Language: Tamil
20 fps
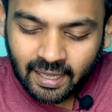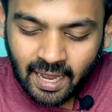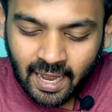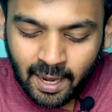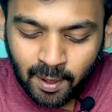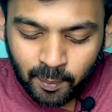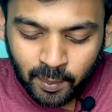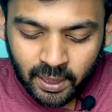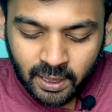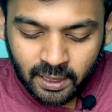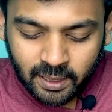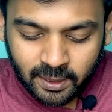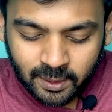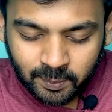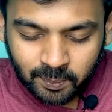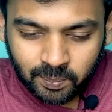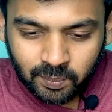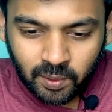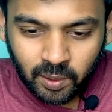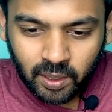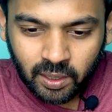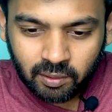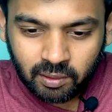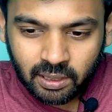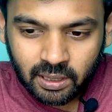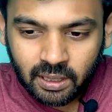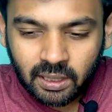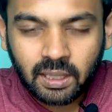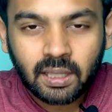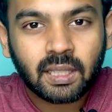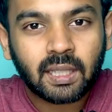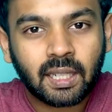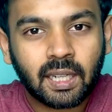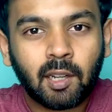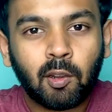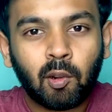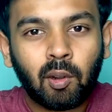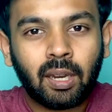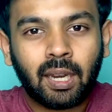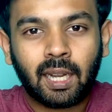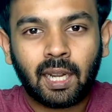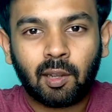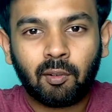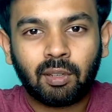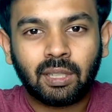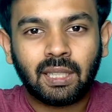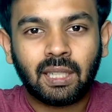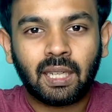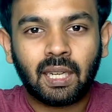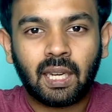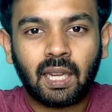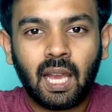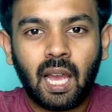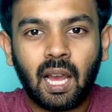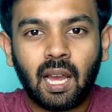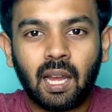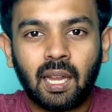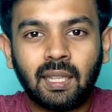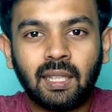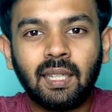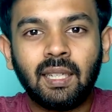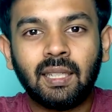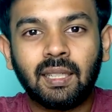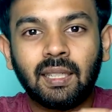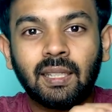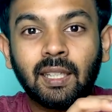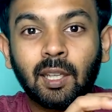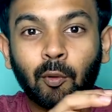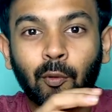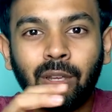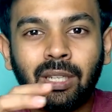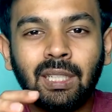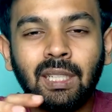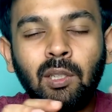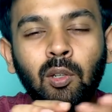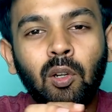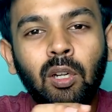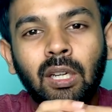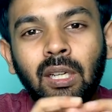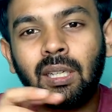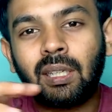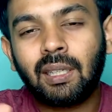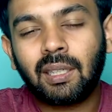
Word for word: ஏன் அப்படின்னா இது வந்து இன்டர்வியூவில் கேட்ட கொஸ்டின் இல்லையா அண்ட் தென் இந்த கொஸ்டினோட